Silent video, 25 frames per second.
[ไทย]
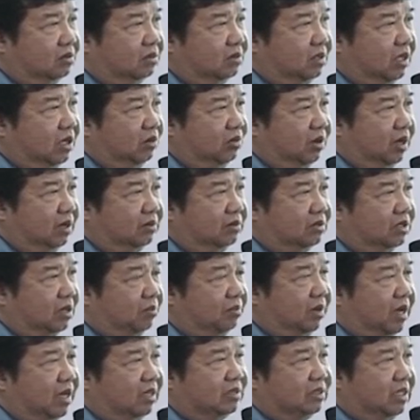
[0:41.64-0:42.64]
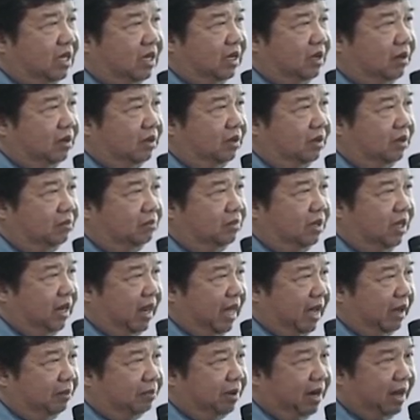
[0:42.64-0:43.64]
เรียกว่าสามารถจะมีแห
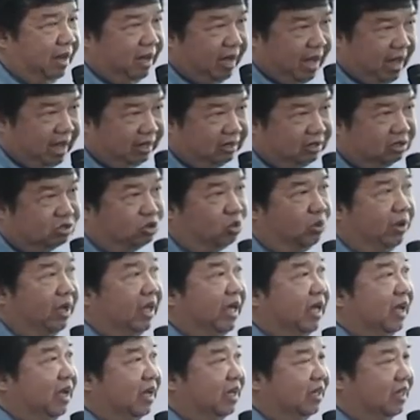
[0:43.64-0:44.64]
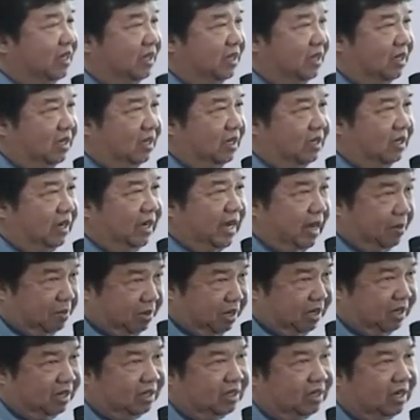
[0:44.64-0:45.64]
ล่งพลังงานของตัวเองระดับ
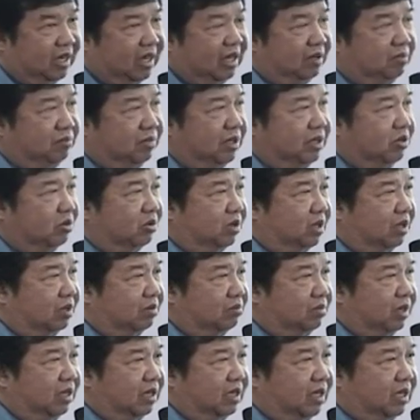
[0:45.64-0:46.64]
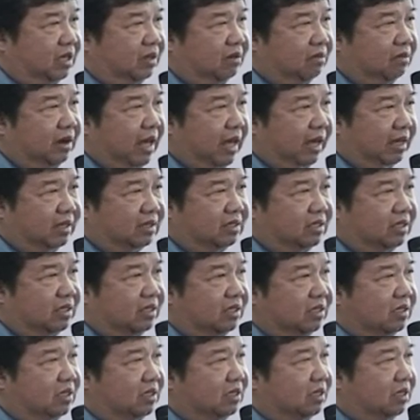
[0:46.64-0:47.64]
หนึ่งนะฮะมีอยู่ไม่กี่แหล่งที่
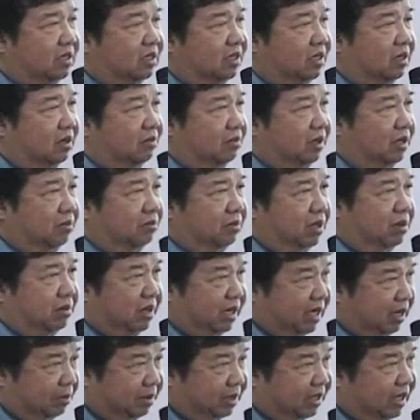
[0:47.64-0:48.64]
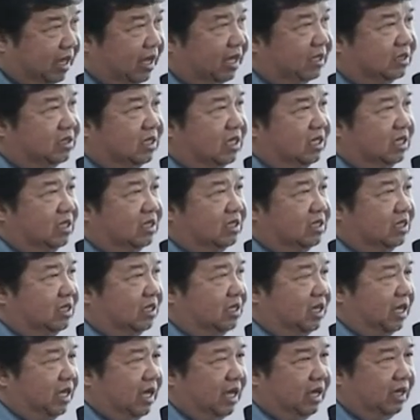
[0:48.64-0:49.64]
มีไม่กี่ประเทศที่ที่
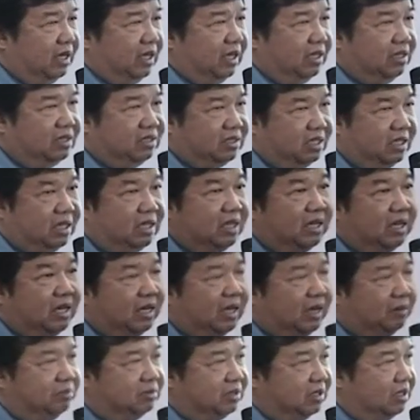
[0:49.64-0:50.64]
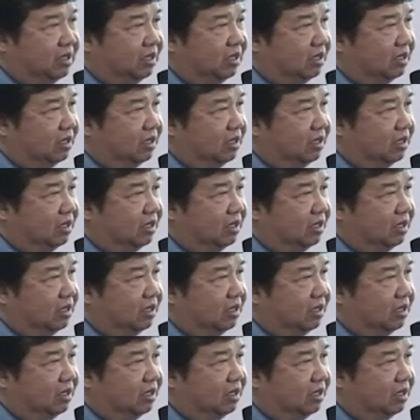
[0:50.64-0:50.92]
ใน เอ อี ซี นะครับที่